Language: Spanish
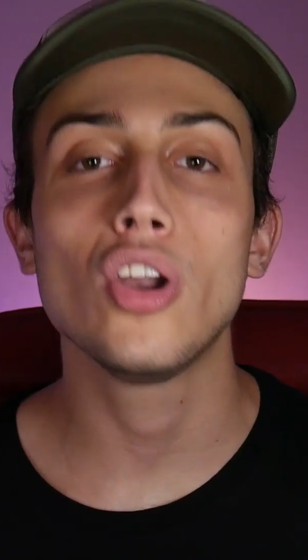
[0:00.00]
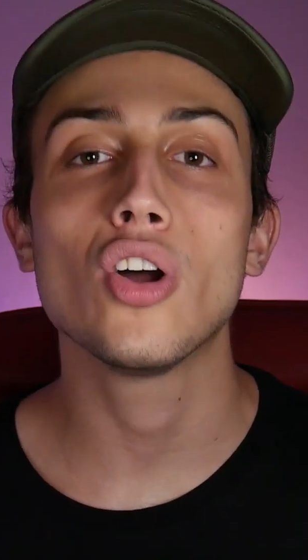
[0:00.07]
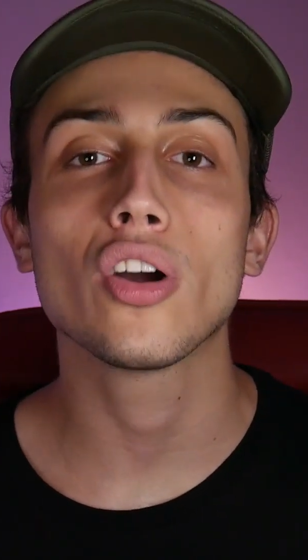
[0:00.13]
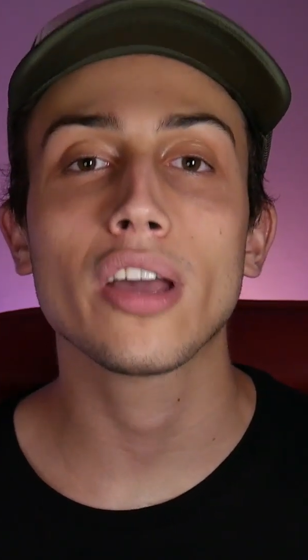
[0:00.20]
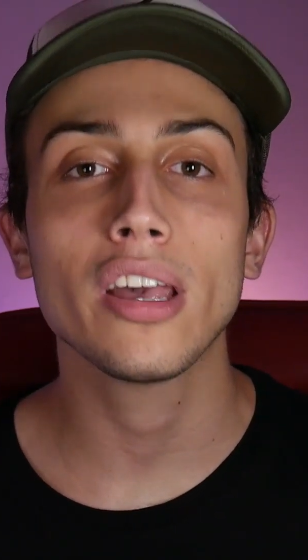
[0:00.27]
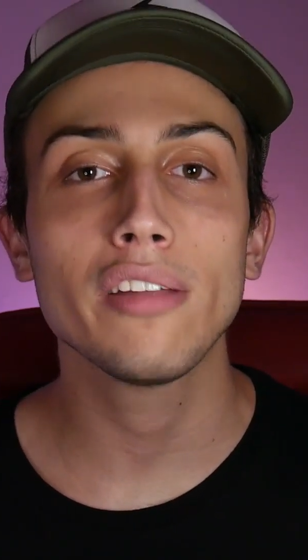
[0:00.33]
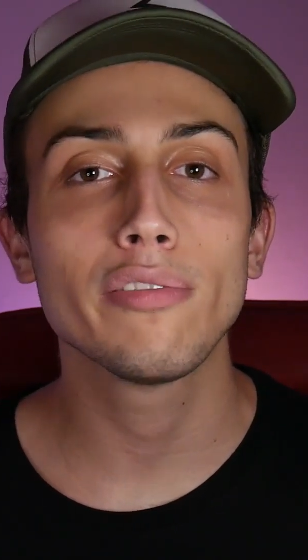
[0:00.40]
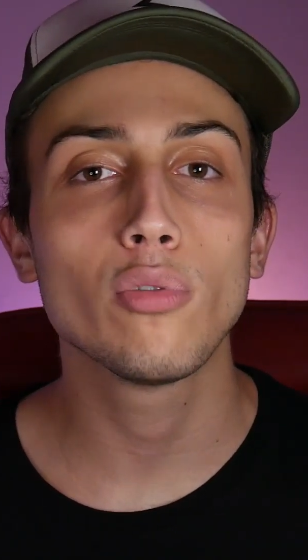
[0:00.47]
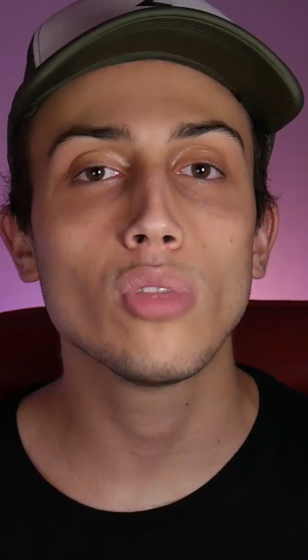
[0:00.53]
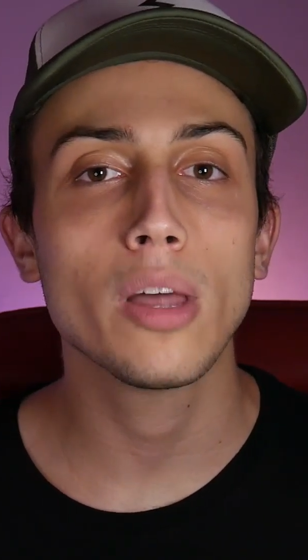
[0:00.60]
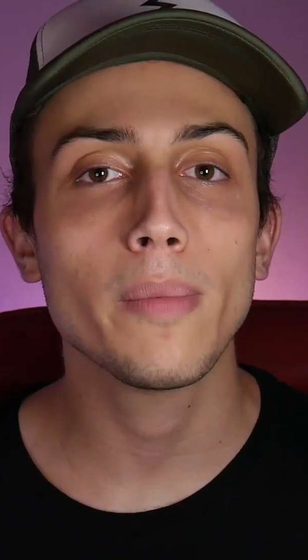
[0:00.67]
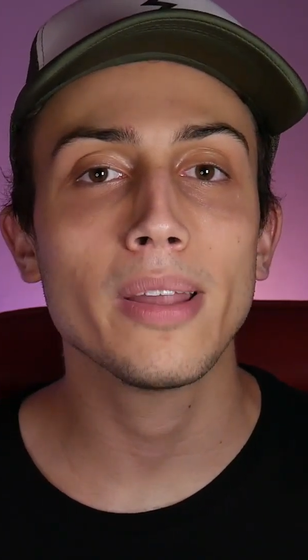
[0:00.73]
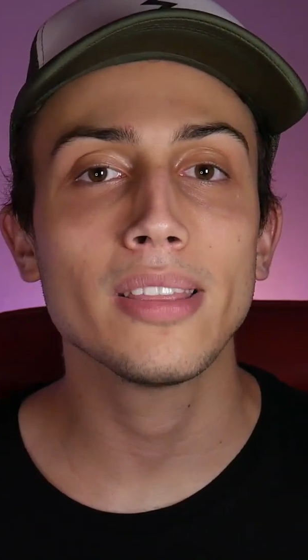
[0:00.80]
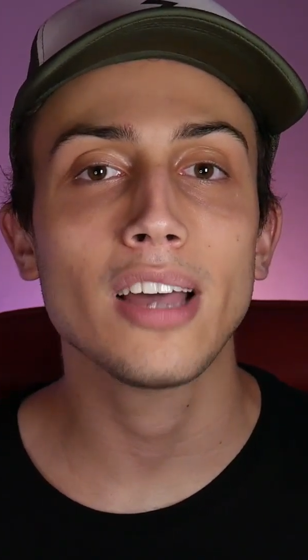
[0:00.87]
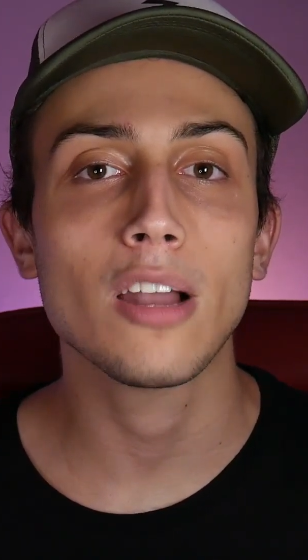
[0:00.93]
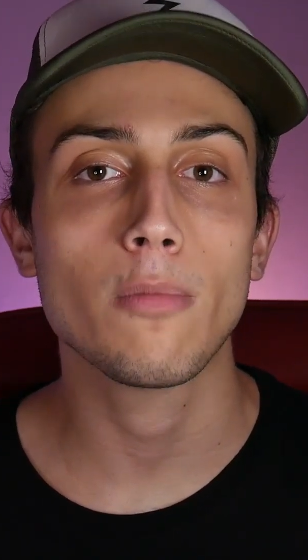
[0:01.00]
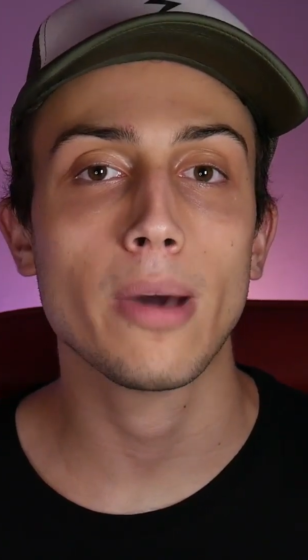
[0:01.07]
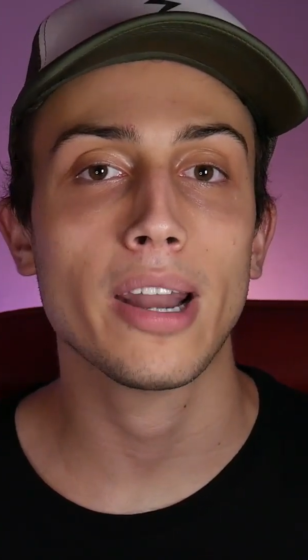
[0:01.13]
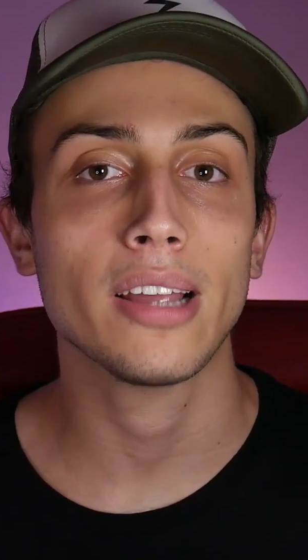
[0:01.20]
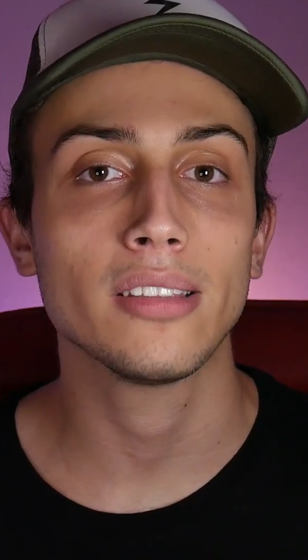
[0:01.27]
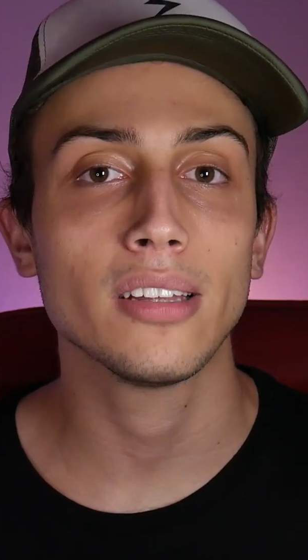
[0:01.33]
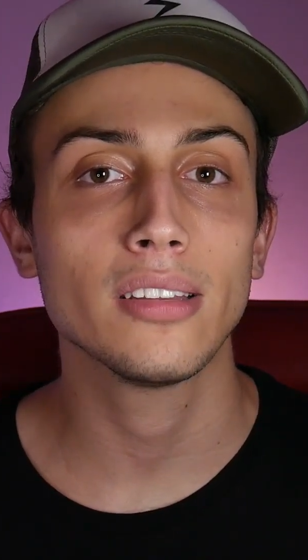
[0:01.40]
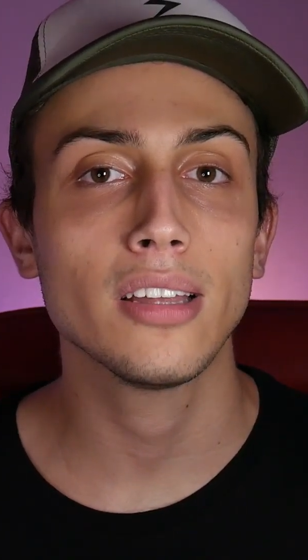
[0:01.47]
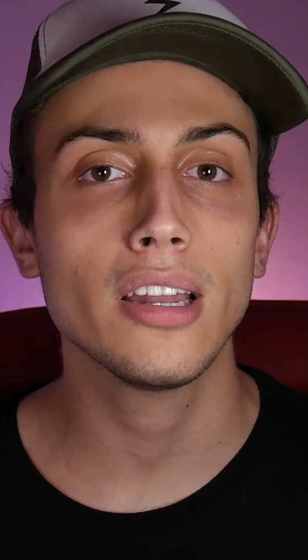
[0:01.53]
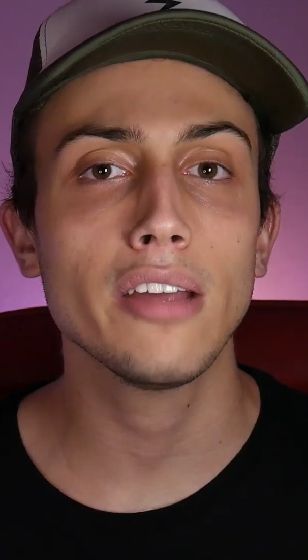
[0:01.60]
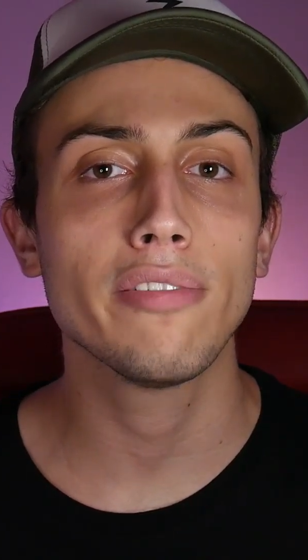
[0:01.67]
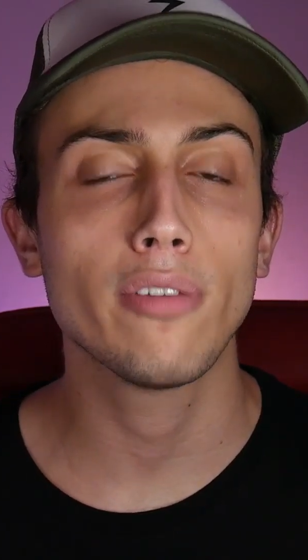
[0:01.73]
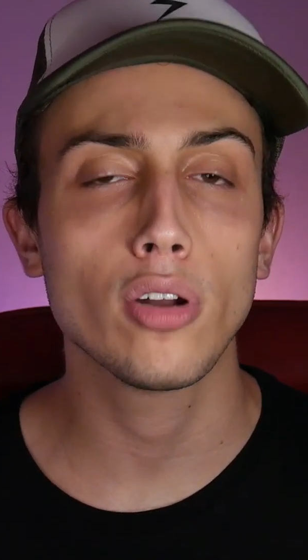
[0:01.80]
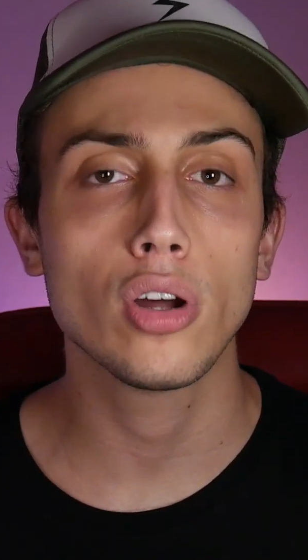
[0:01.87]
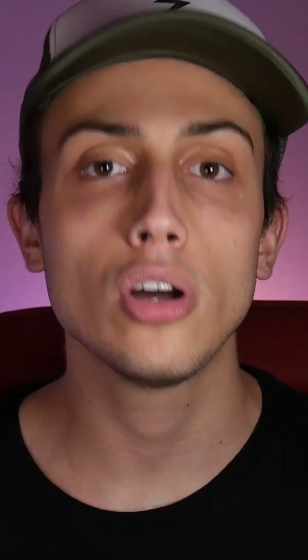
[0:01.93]
lo que es fundamental para este
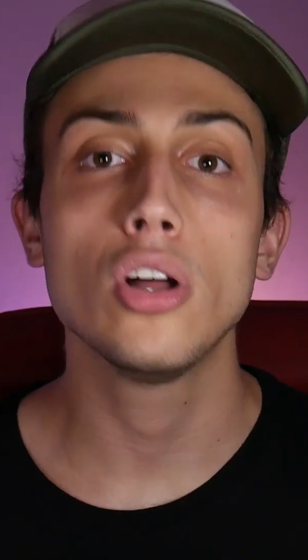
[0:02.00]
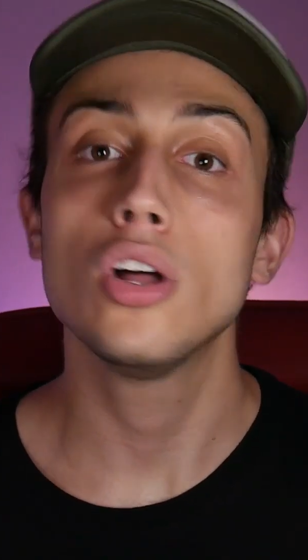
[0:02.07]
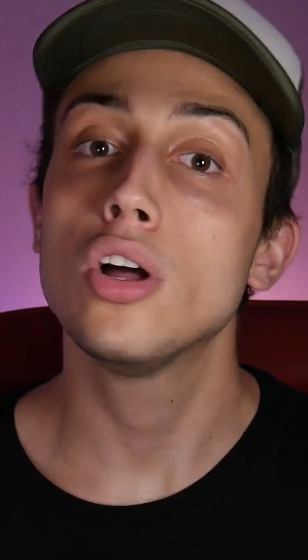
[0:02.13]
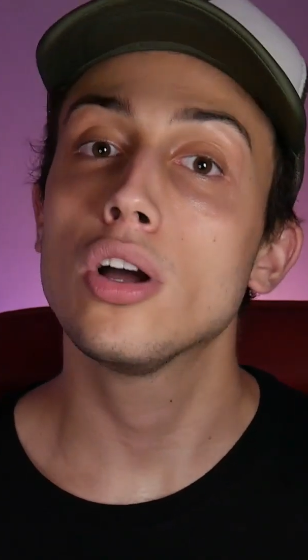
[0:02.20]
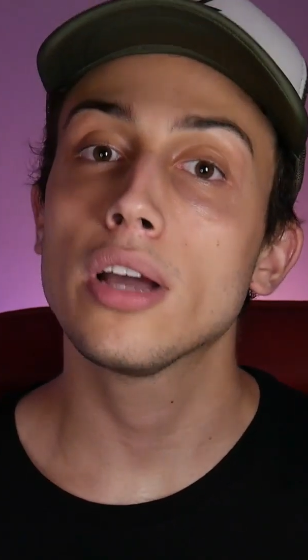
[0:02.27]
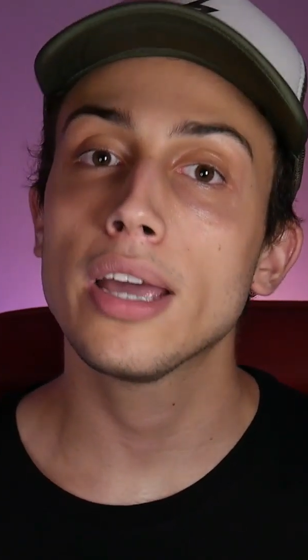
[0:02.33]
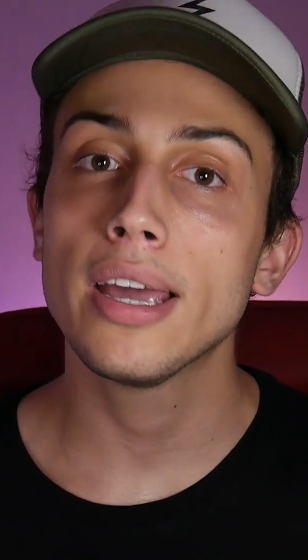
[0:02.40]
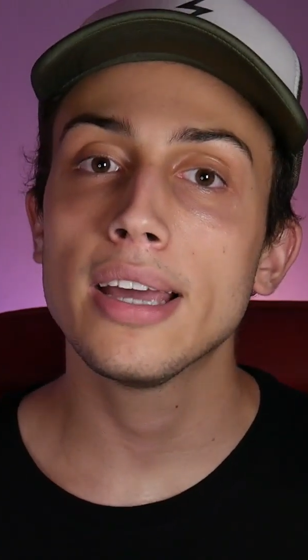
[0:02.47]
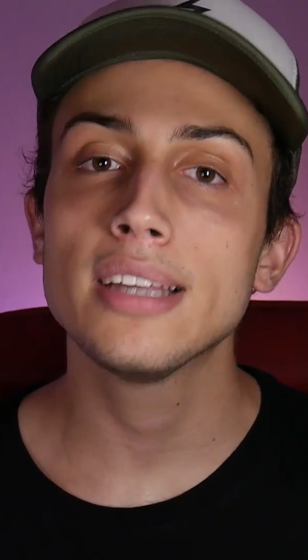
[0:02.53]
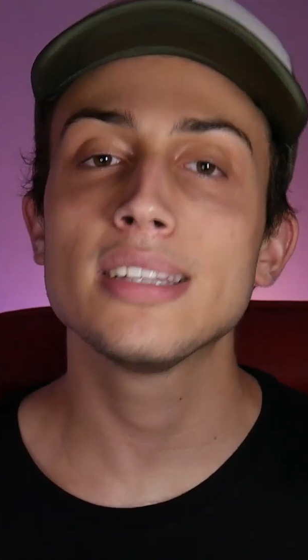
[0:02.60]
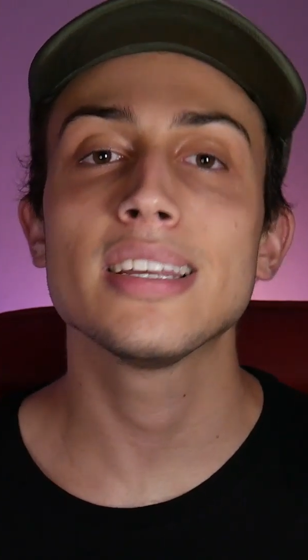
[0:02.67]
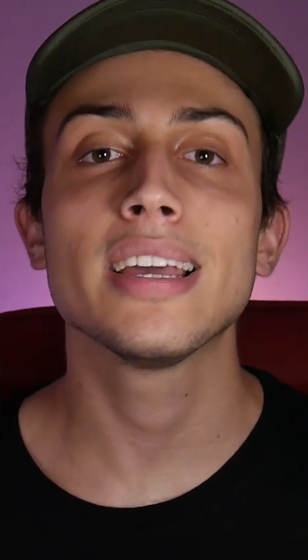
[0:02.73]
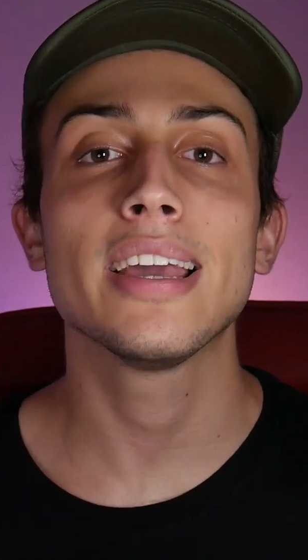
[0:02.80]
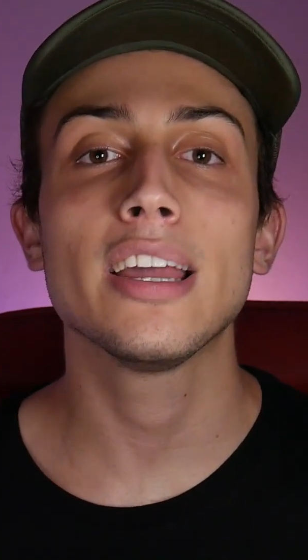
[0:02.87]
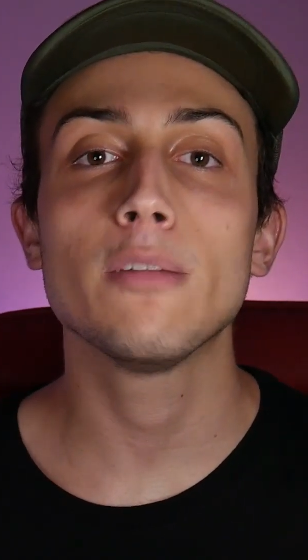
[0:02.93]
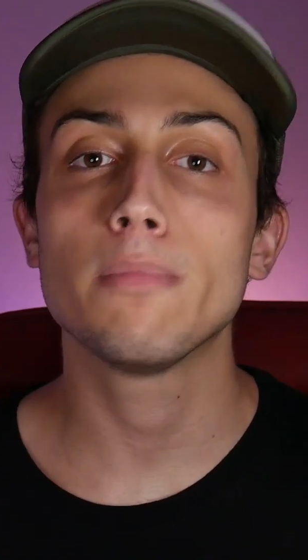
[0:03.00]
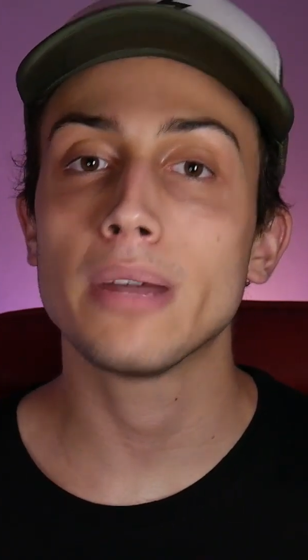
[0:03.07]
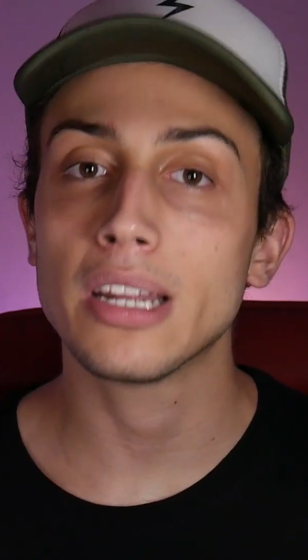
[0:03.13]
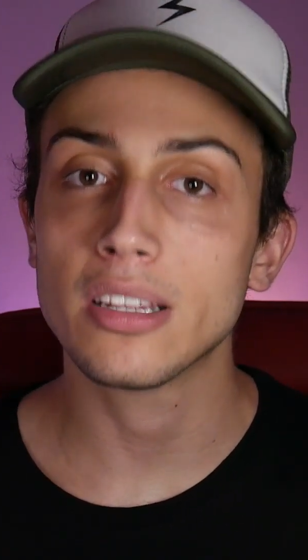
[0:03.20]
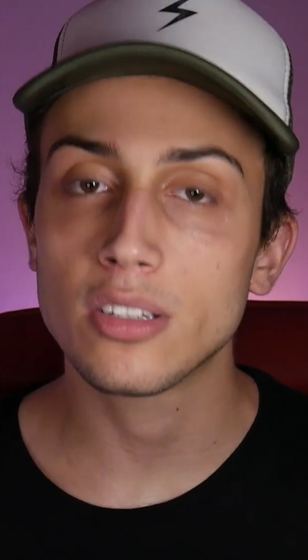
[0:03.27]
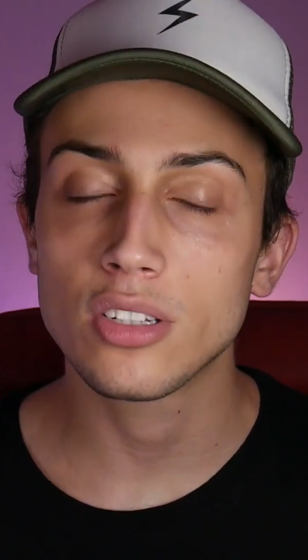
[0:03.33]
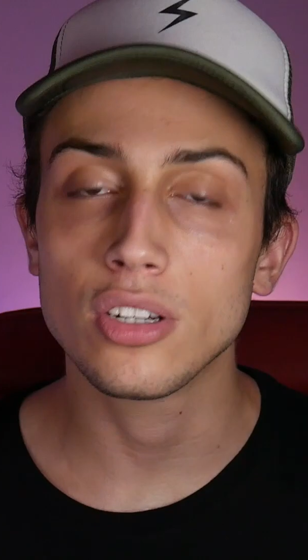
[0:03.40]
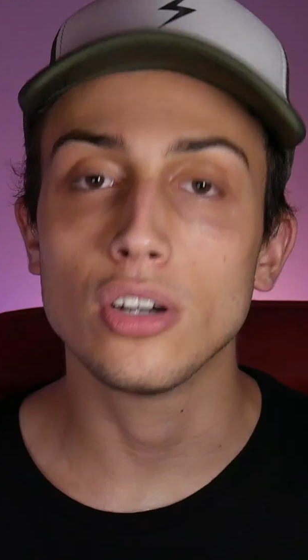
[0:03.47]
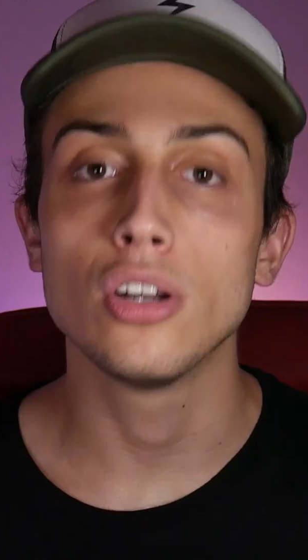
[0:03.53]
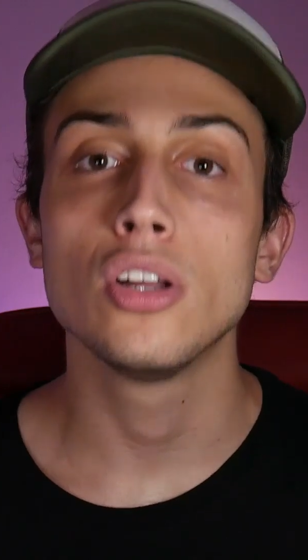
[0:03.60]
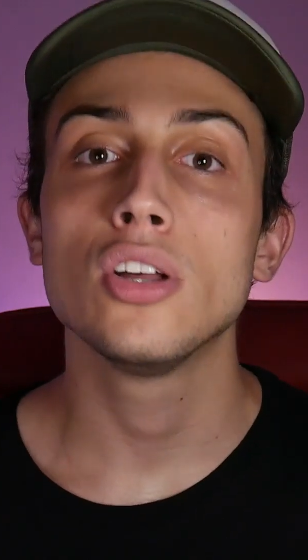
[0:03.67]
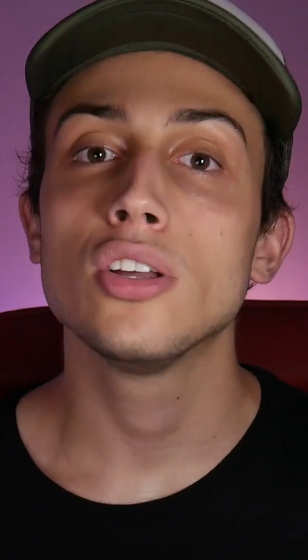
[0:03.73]
teléfono que es el precio.